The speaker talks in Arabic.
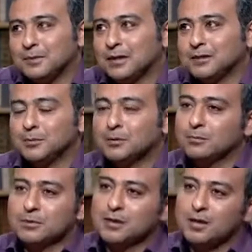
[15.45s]
يعني
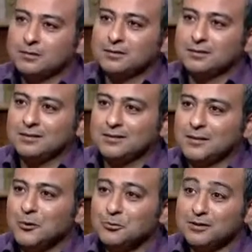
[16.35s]
يمكن مصلحه
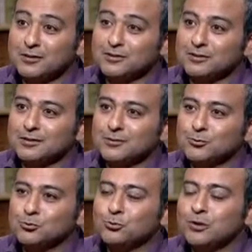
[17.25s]
او اداره
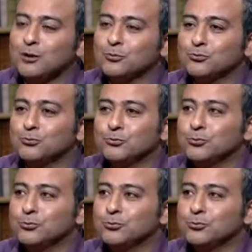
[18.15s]
السجون او